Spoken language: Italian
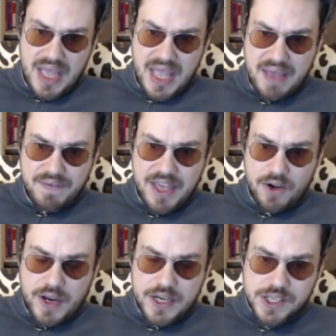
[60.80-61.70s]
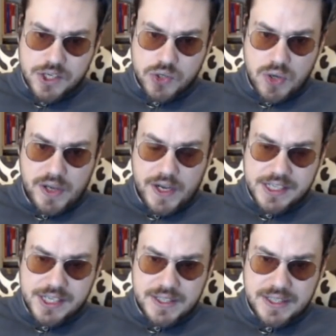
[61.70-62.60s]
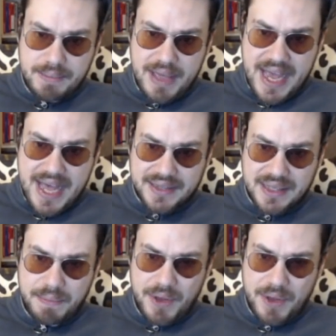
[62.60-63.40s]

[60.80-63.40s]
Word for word: è vero che il Sassuolo era senza Berardi,